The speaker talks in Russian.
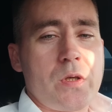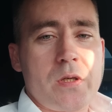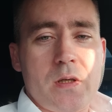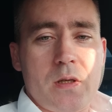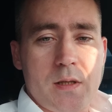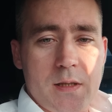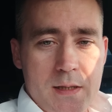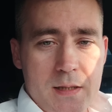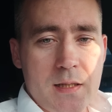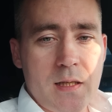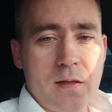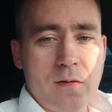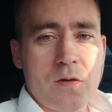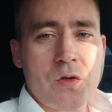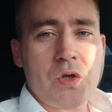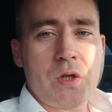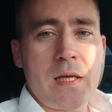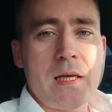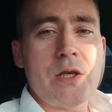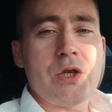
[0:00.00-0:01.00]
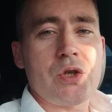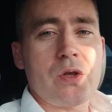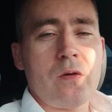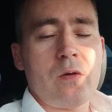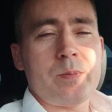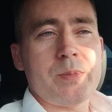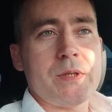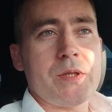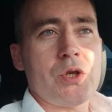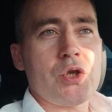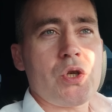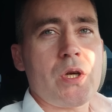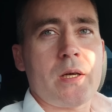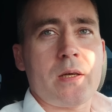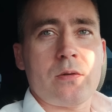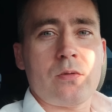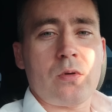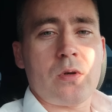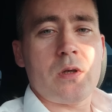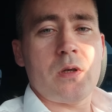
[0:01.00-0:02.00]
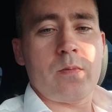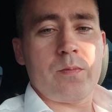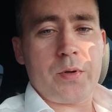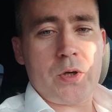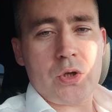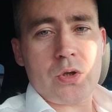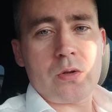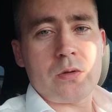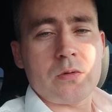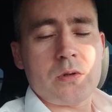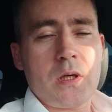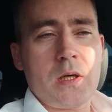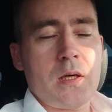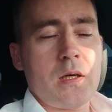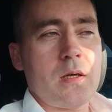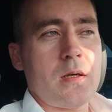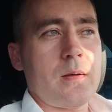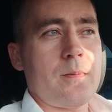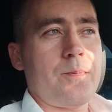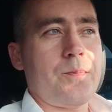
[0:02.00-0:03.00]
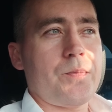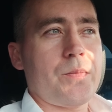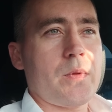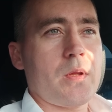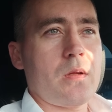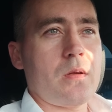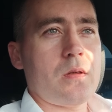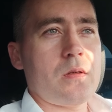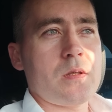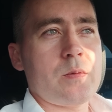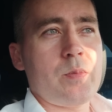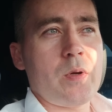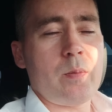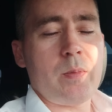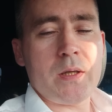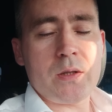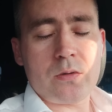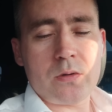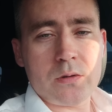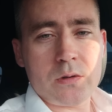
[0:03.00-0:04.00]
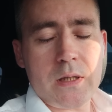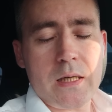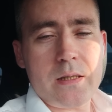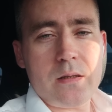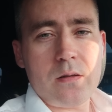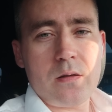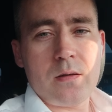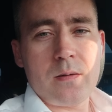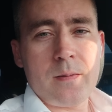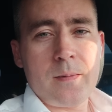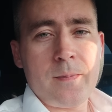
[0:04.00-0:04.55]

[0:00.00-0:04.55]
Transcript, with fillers: То есть с этого же наличного платежа, который им пришел на Сбербанк онлайн,